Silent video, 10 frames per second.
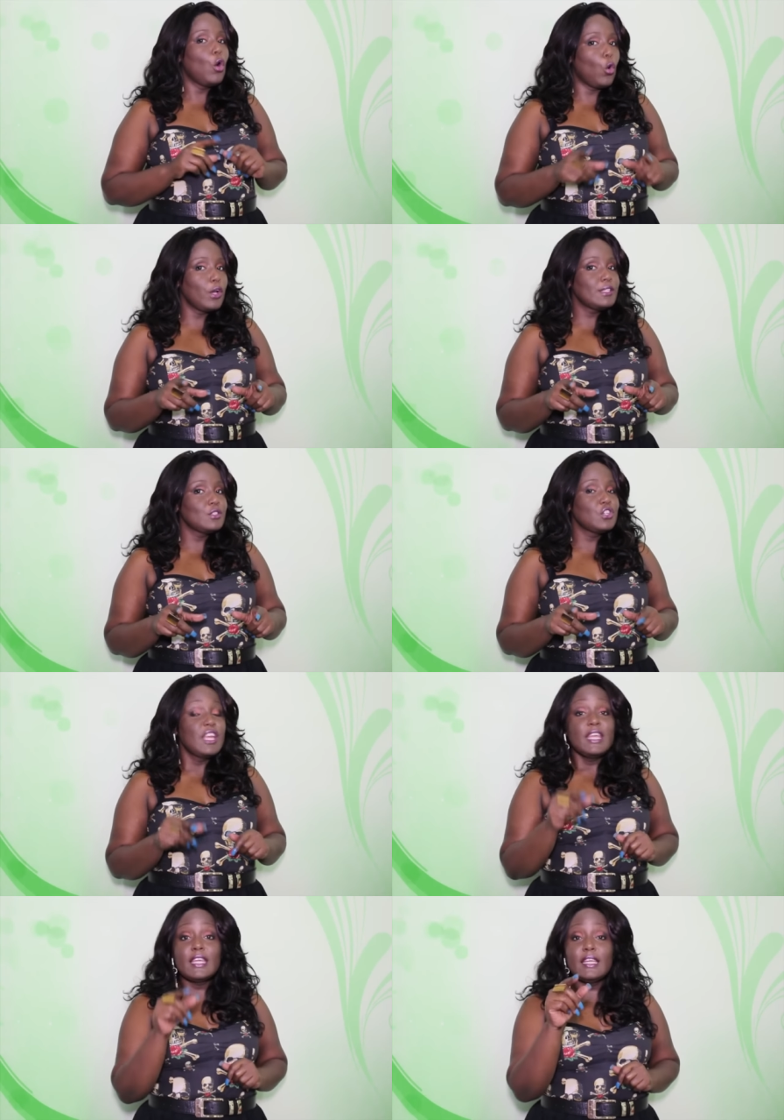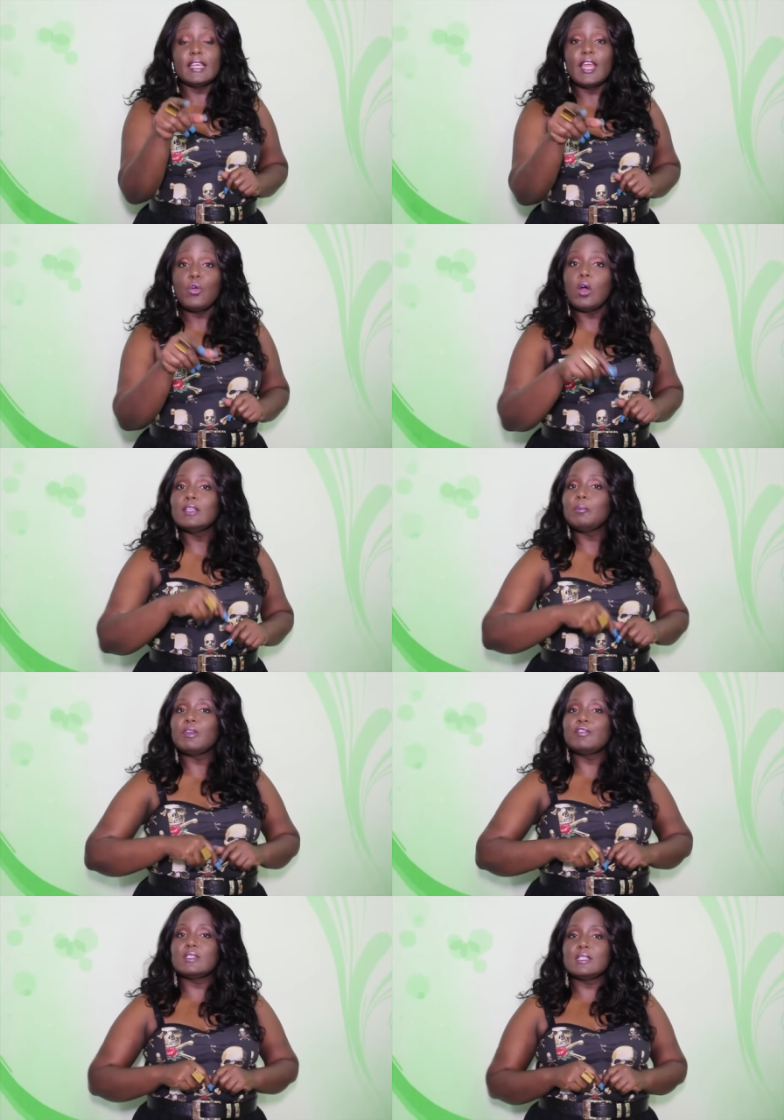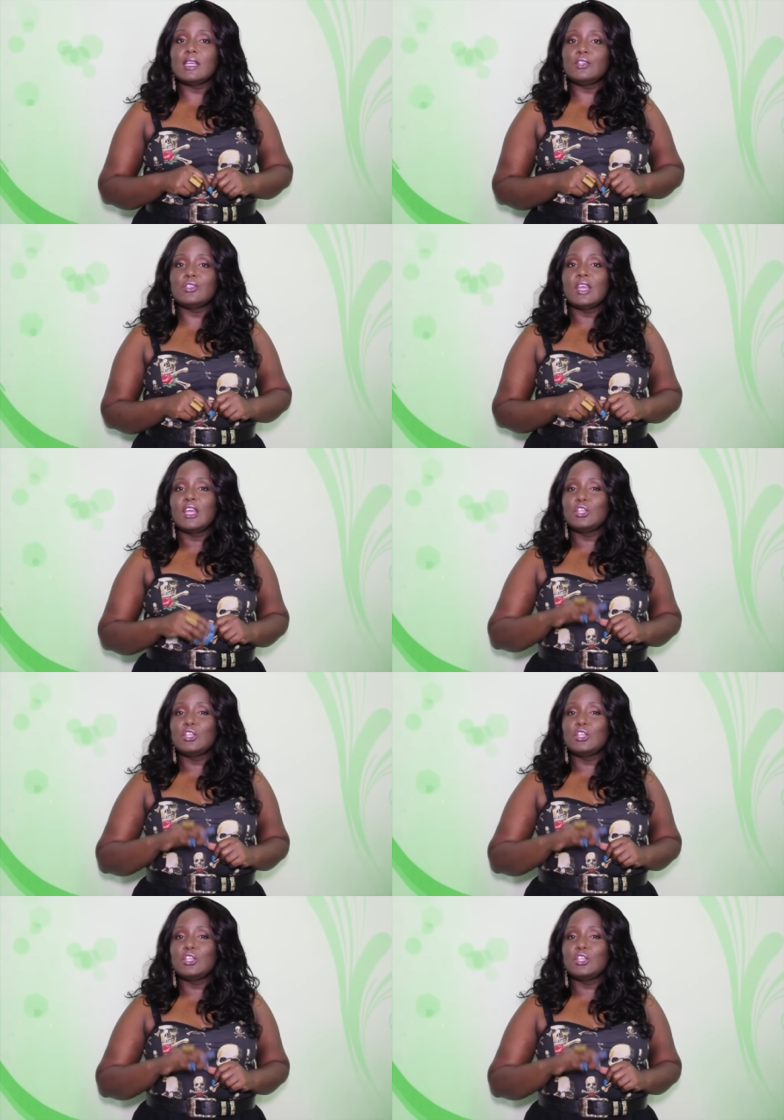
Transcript: coisas que ninguém conta para vocês,